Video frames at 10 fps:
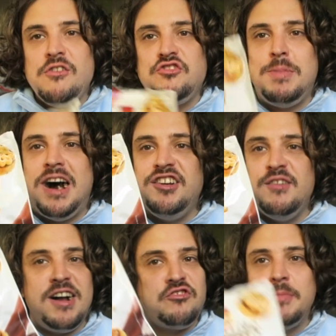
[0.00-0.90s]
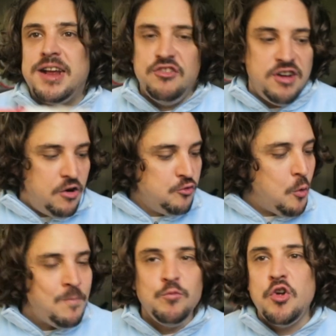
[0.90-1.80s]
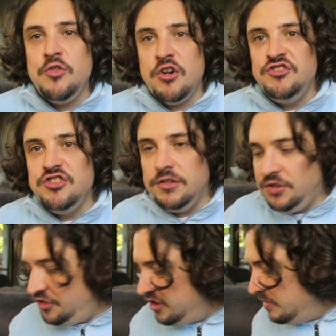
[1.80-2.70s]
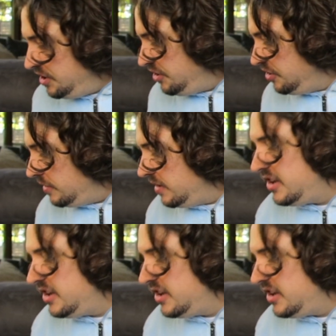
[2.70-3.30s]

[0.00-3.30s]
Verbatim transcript: Spargelwatt schmeckt genauso. Gönnt euch äh, ziemlich, äh,